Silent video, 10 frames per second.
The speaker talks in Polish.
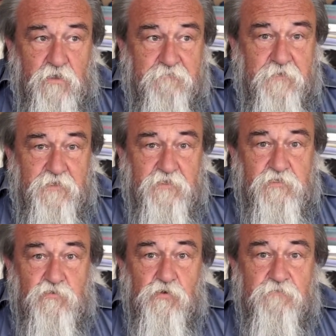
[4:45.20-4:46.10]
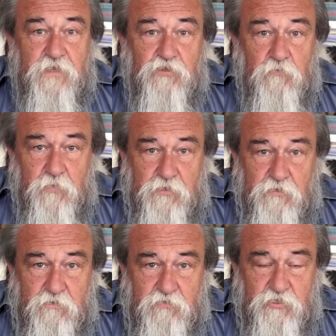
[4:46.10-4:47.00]
efekt jest z góry wiadomy.
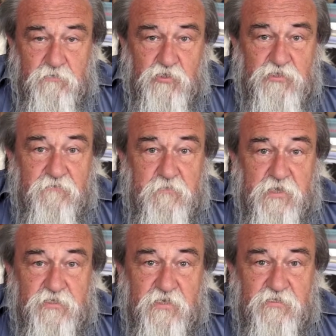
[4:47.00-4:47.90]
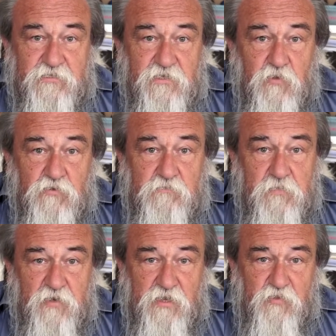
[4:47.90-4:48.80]
Czyli można wybrać każdy samochód,
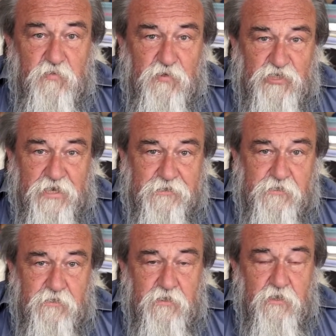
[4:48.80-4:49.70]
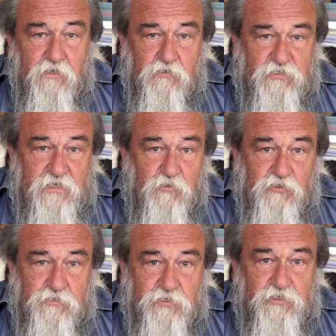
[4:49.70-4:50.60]
byle był, czarny. To samo
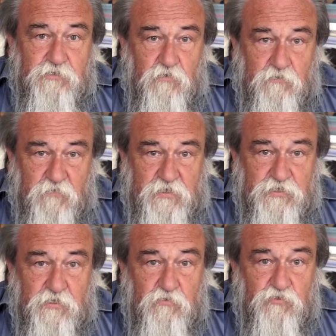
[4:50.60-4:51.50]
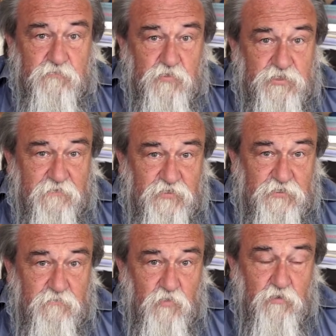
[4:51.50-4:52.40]
dotyczyło właśnie ludzi. Można,
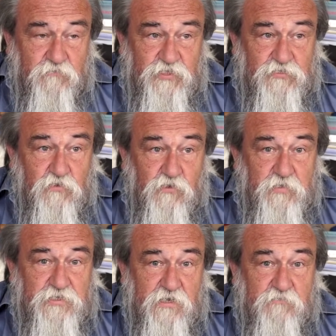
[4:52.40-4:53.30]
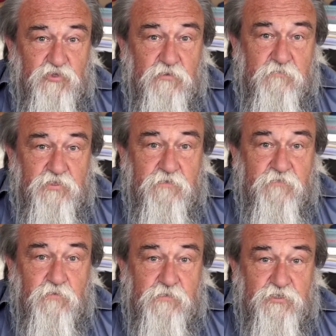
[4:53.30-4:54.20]
mogą wszystko robić, ale muszą robić to
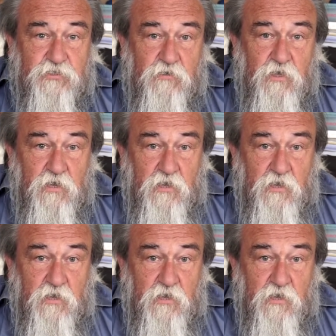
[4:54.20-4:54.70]
według naszego